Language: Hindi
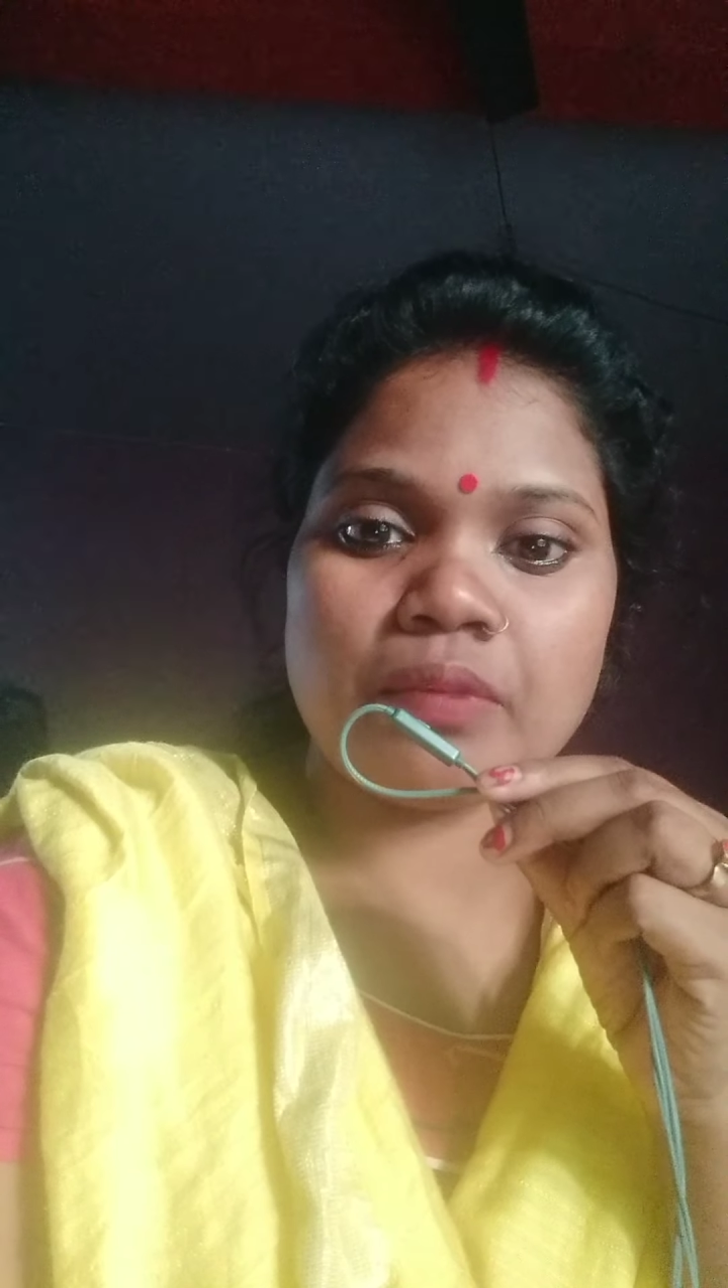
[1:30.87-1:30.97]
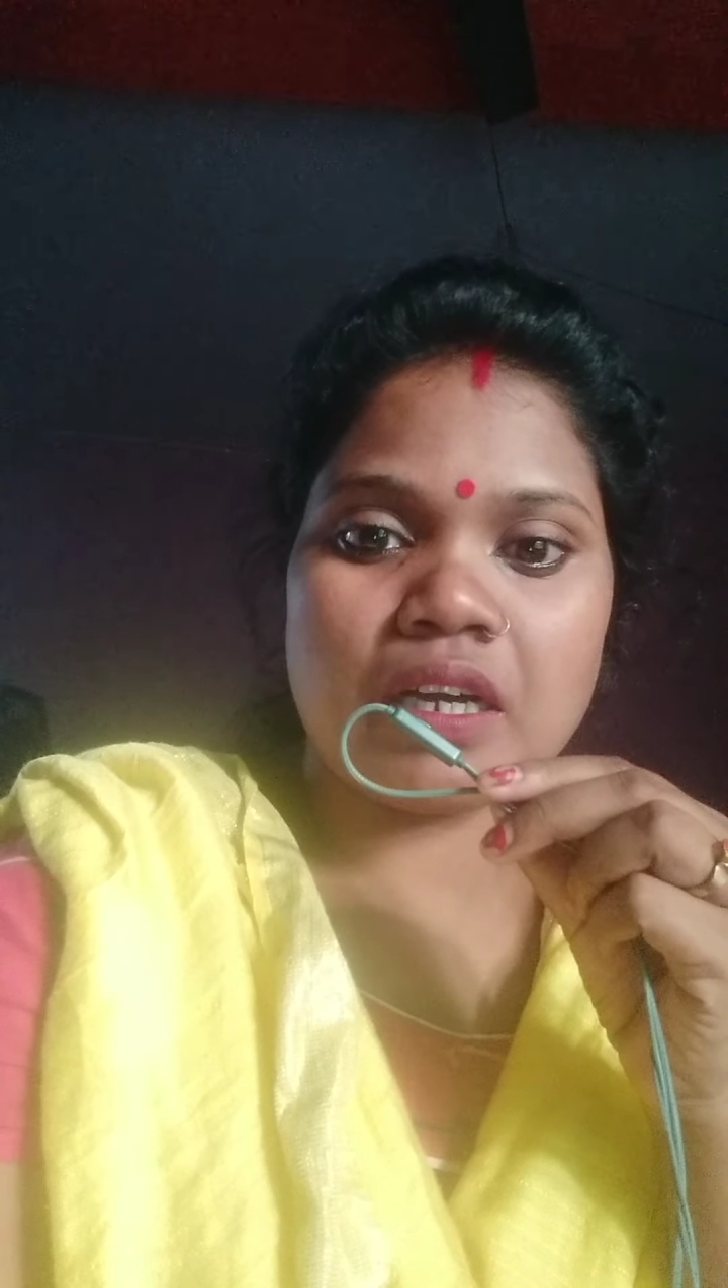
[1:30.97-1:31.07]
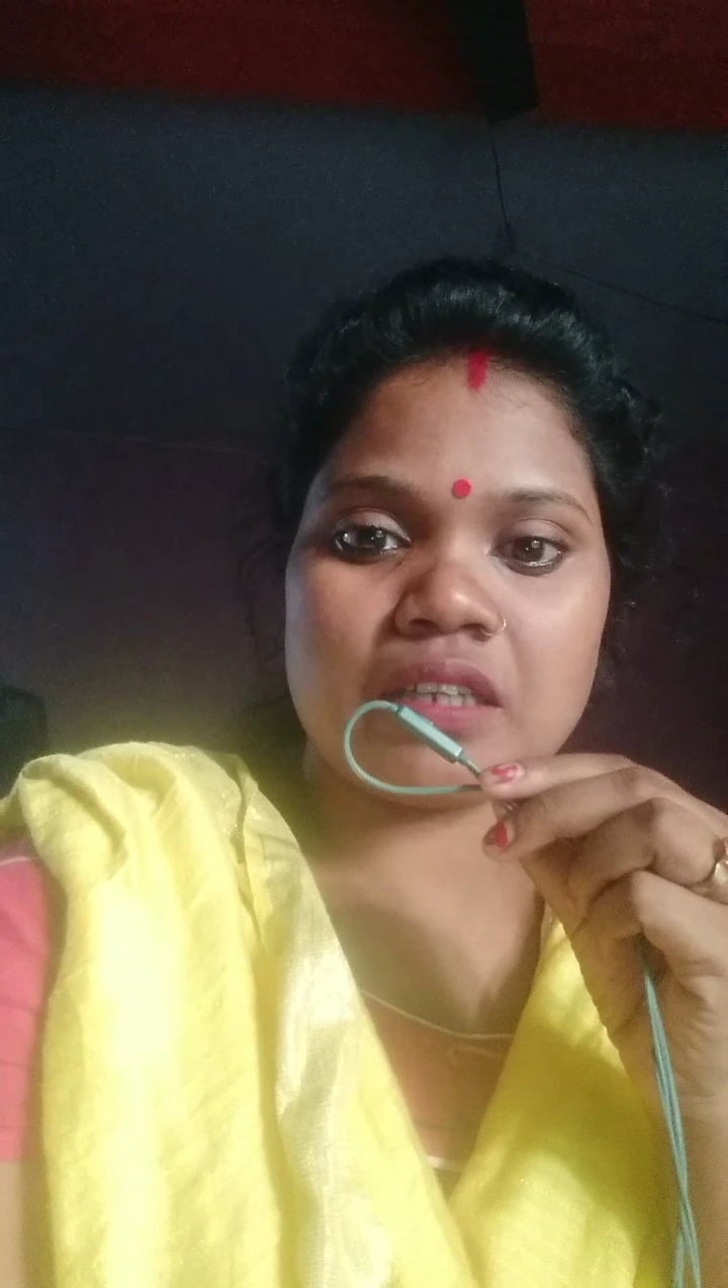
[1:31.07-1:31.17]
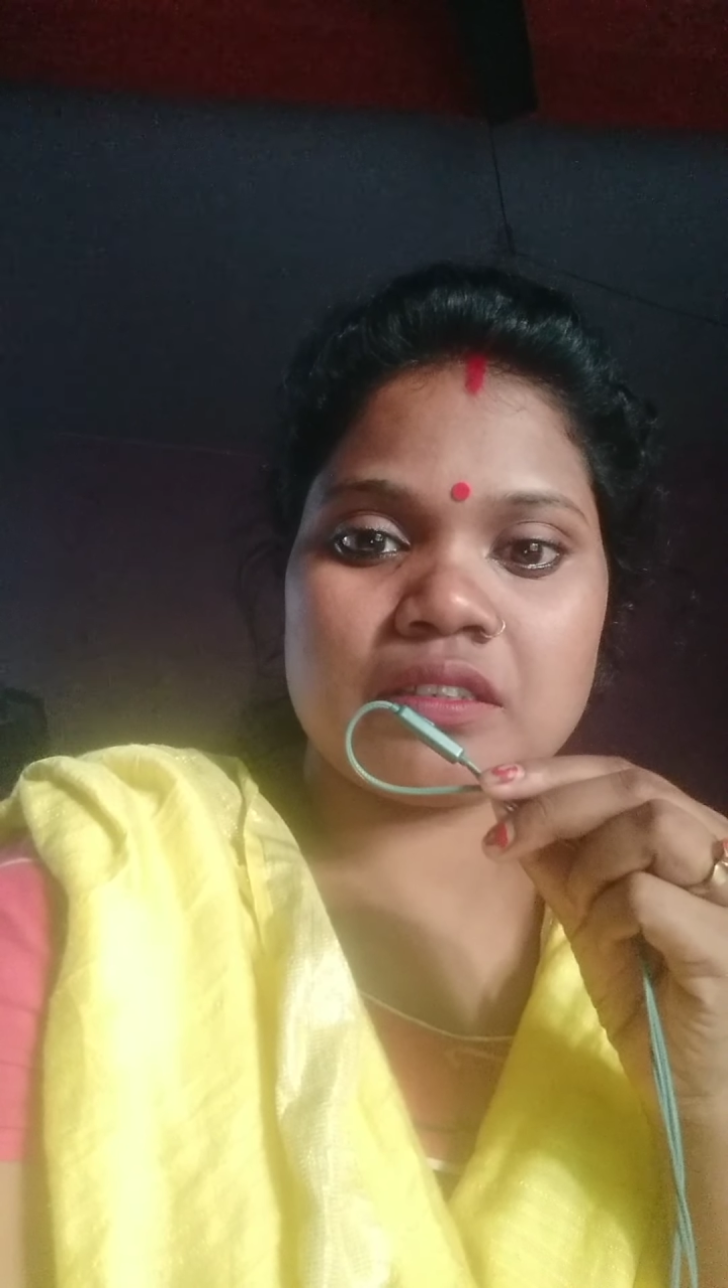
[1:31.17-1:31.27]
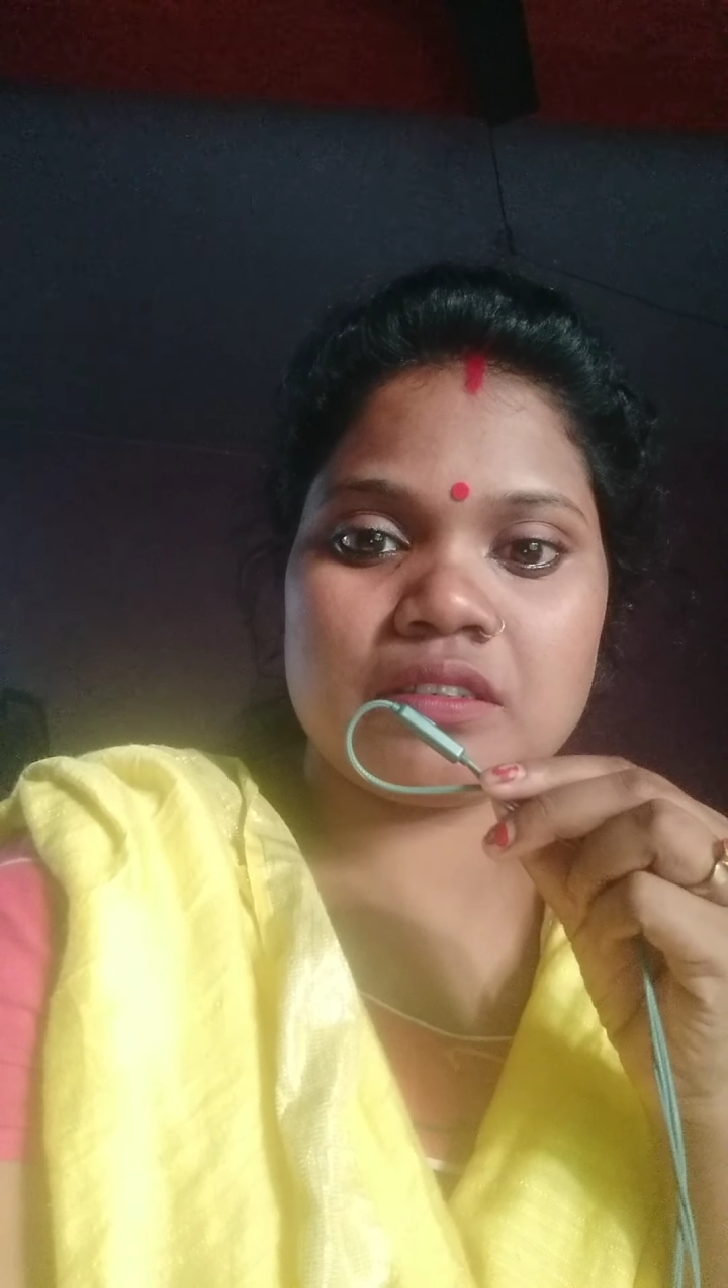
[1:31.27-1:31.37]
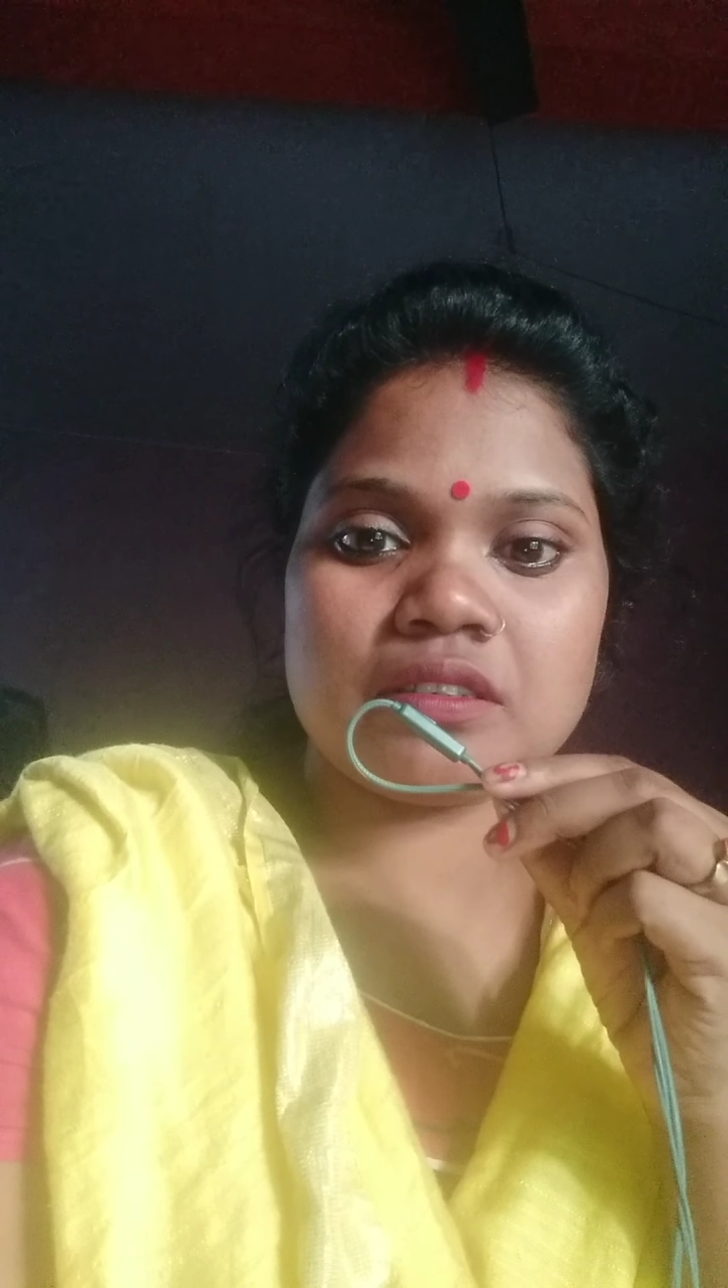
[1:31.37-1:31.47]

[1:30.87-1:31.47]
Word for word: बात